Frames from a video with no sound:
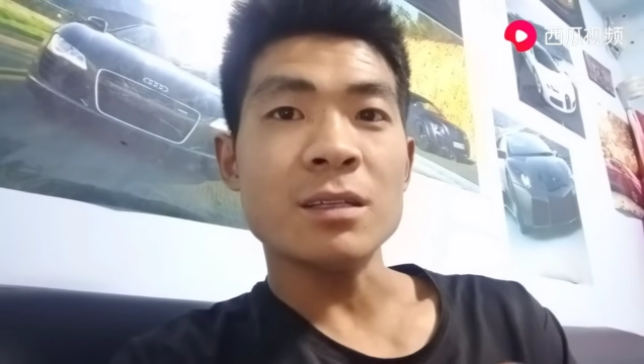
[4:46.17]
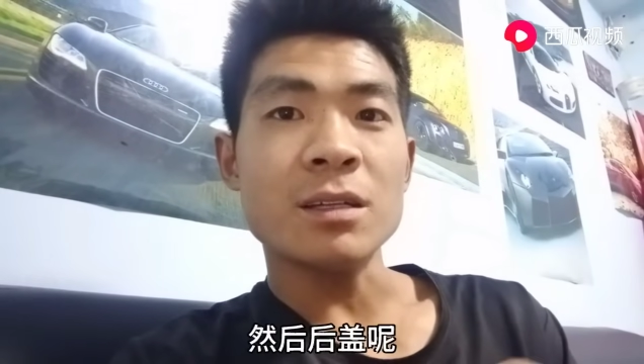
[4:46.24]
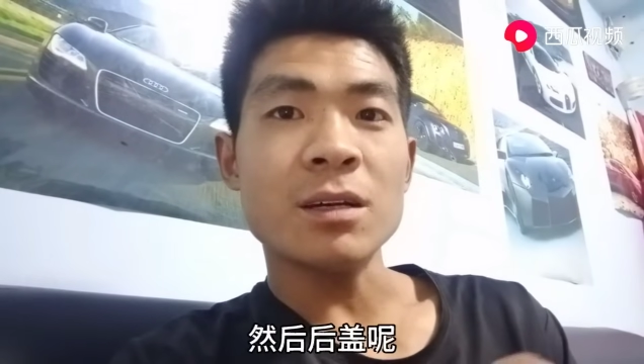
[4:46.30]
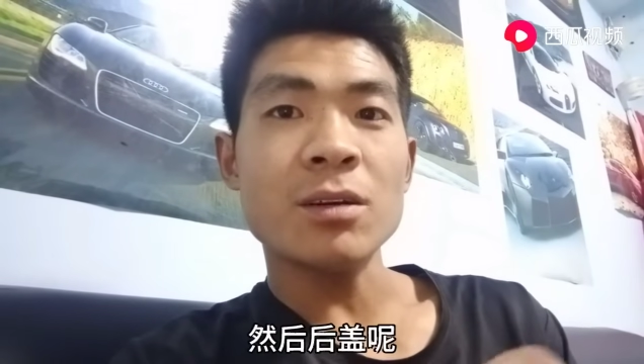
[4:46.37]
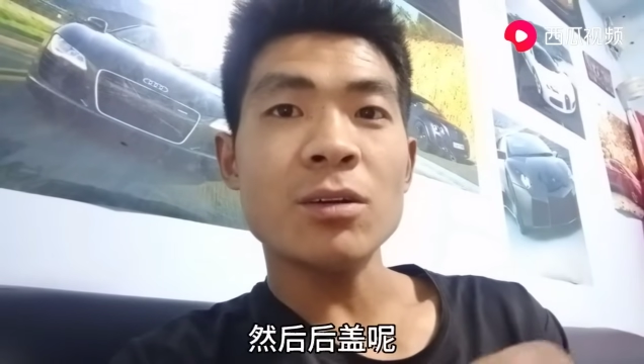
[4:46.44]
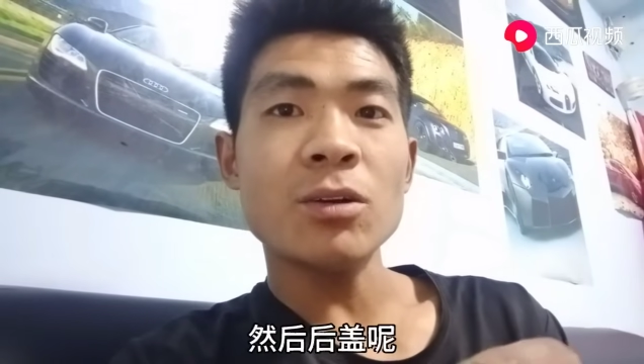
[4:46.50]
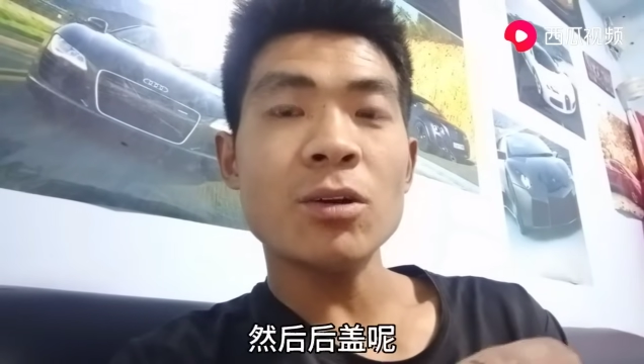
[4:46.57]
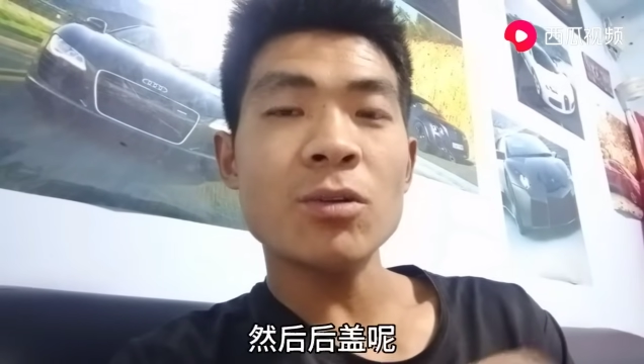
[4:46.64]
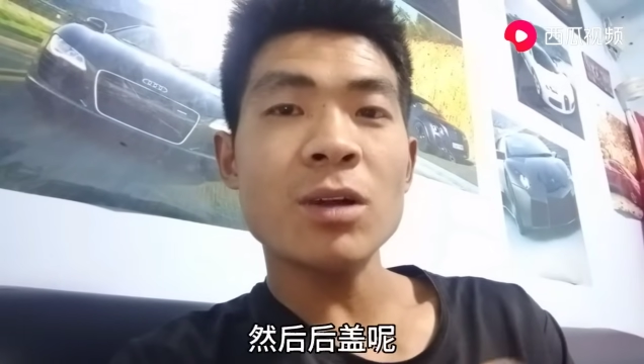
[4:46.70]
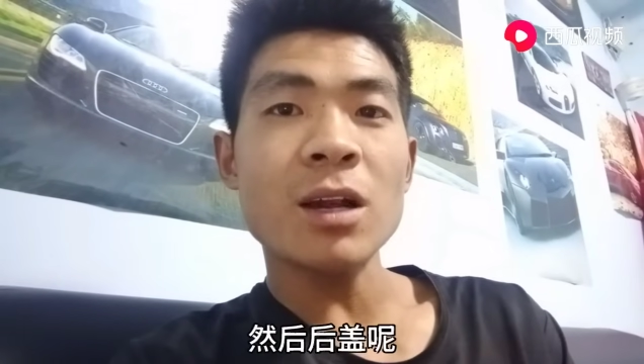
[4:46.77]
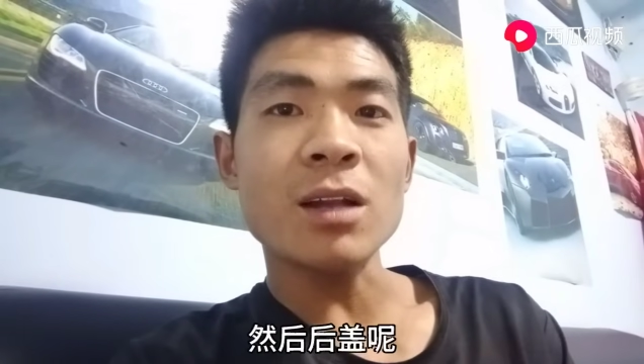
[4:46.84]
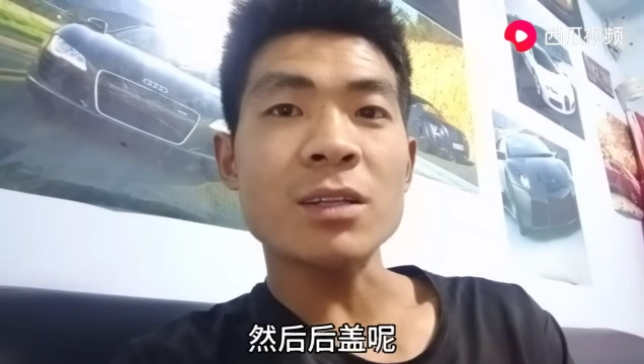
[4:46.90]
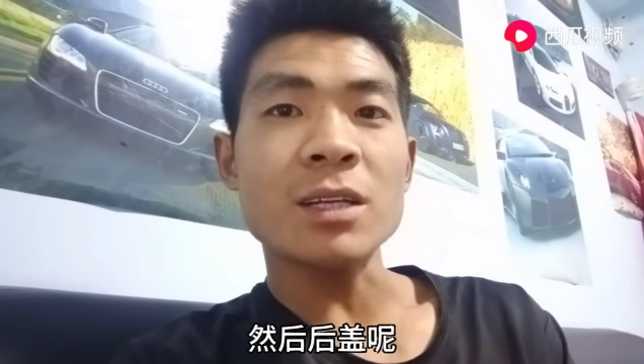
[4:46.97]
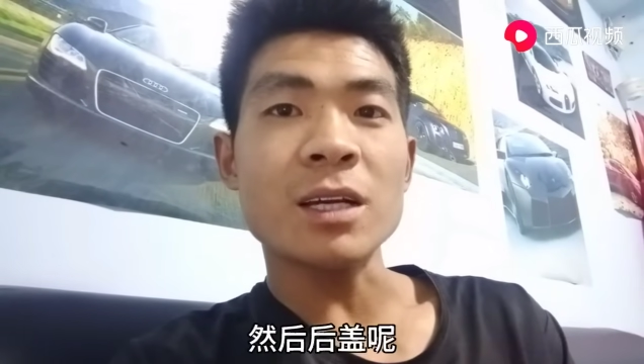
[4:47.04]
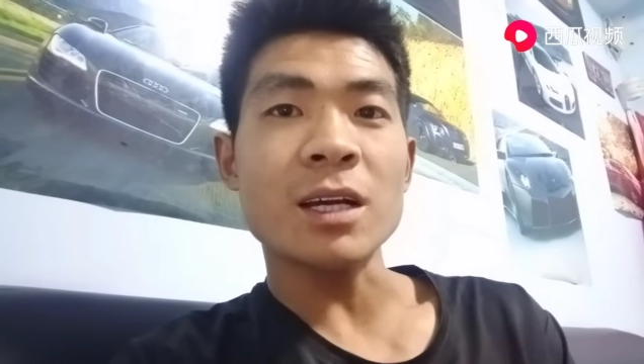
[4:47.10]
然后后
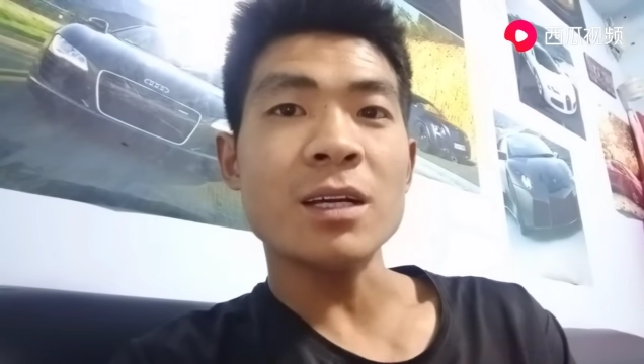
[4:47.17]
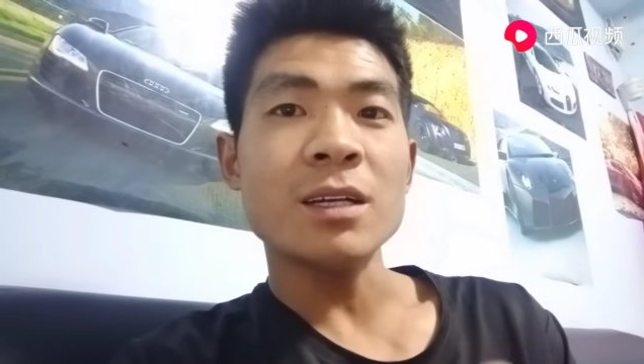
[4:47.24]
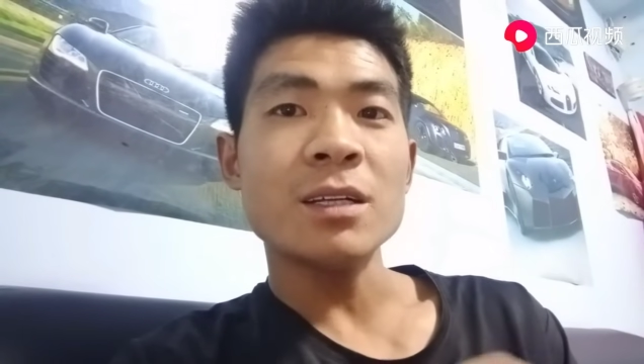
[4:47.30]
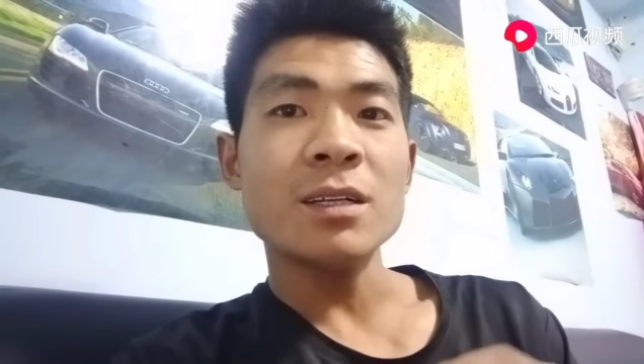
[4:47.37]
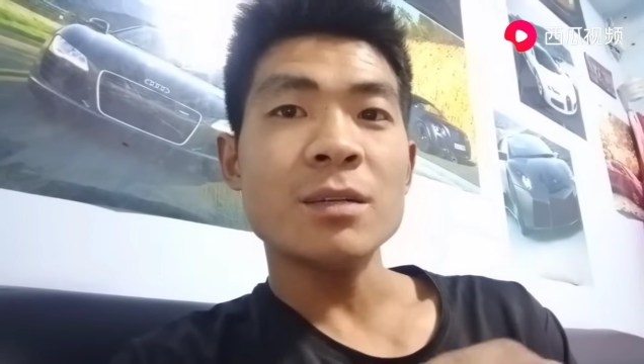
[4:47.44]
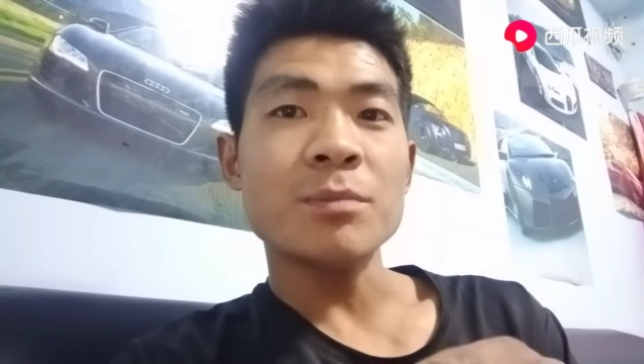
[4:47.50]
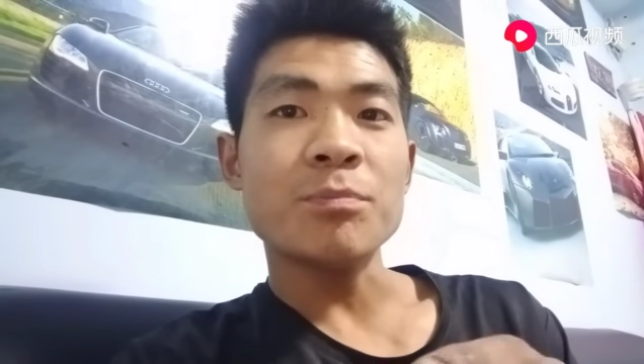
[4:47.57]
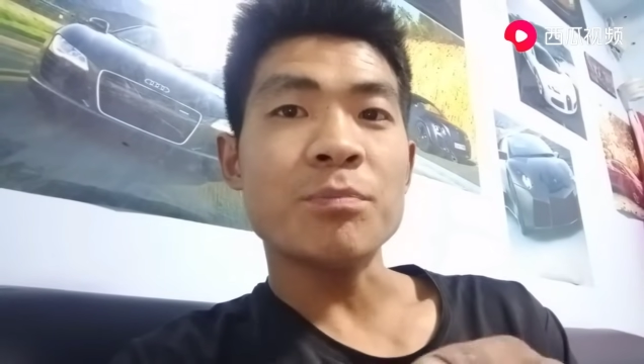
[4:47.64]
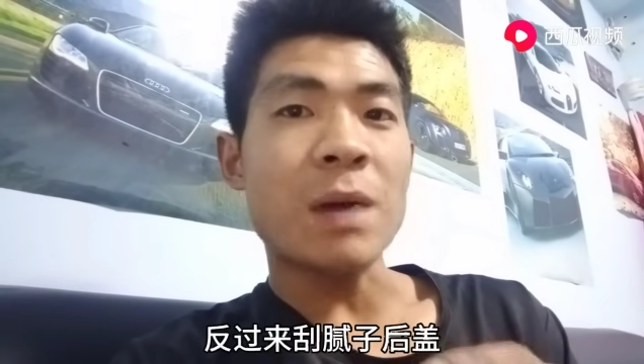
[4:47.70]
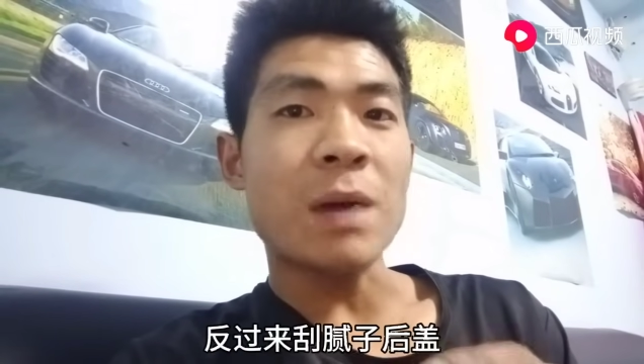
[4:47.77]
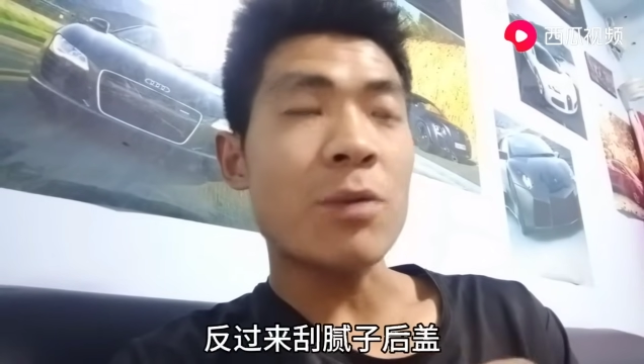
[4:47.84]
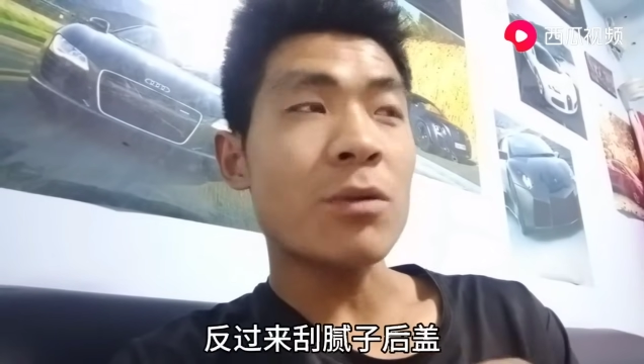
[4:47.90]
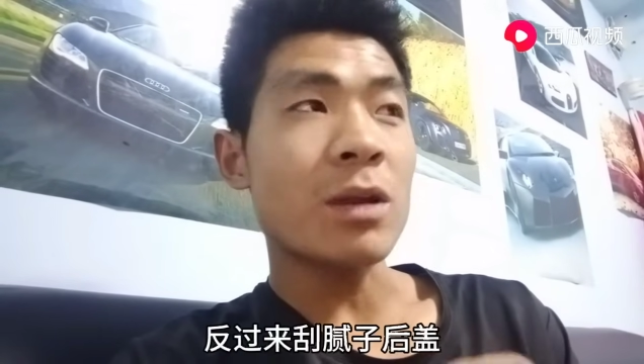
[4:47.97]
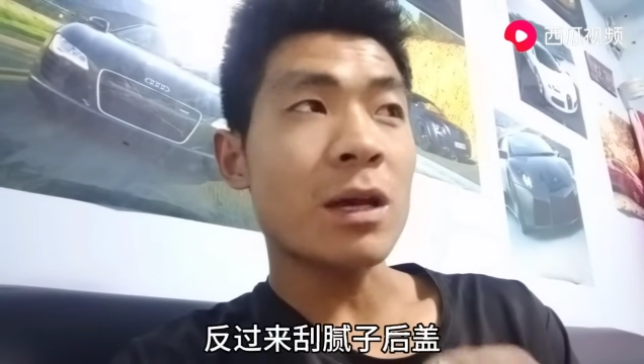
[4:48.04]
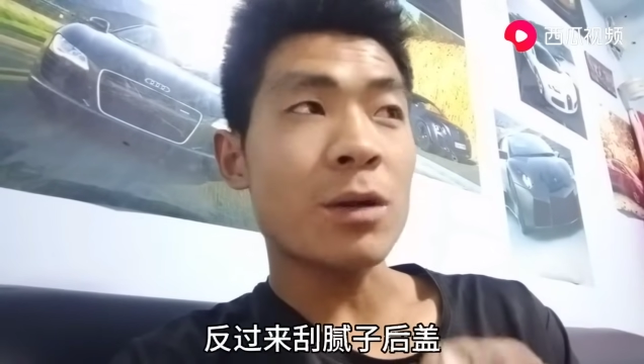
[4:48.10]
盖呢
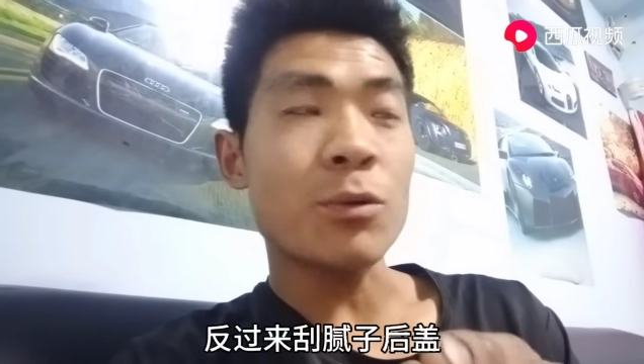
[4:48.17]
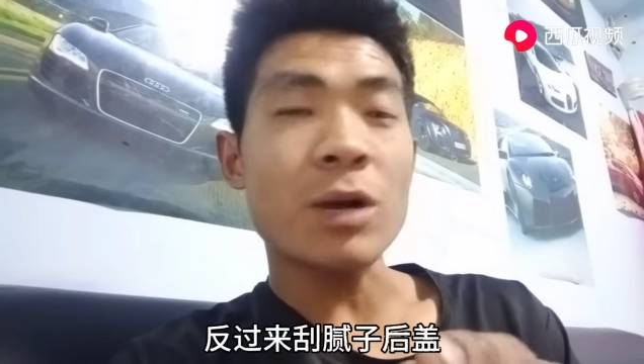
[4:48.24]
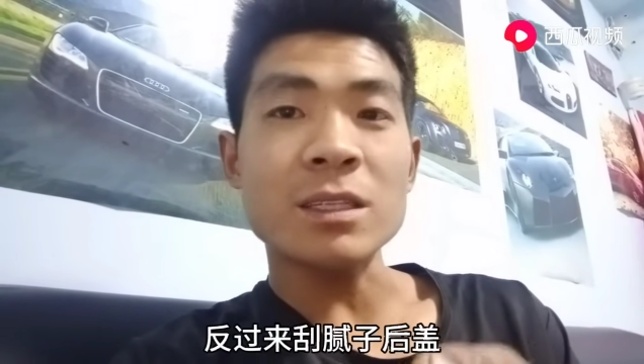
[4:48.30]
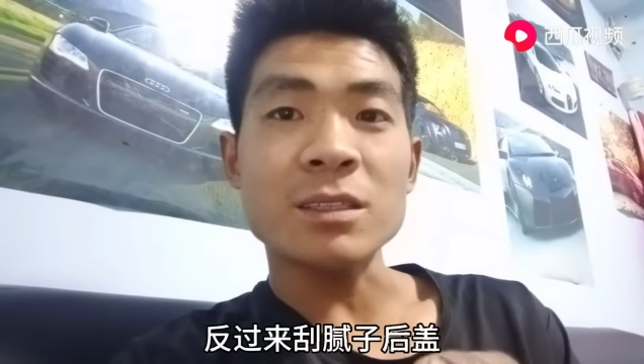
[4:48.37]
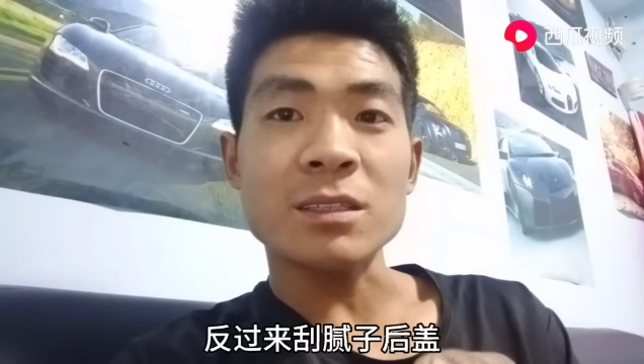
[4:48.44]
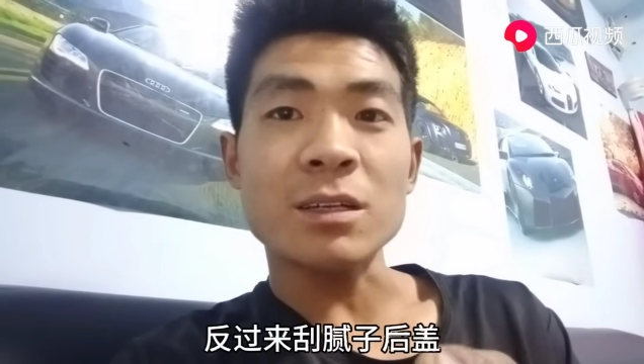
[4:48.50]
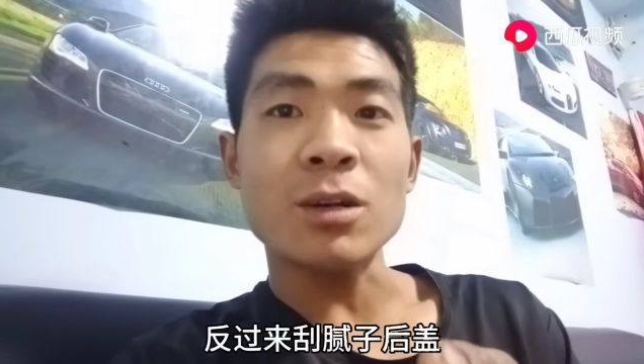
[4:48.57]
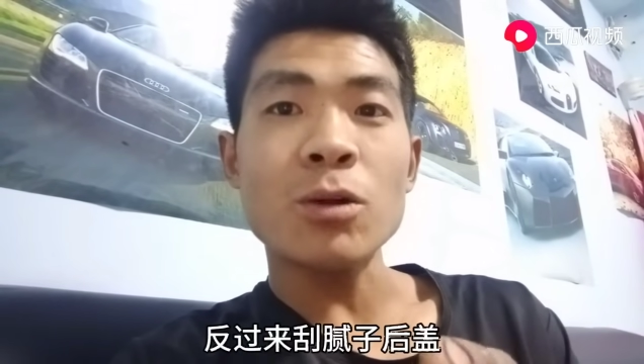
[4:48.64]
反过来刮腻子，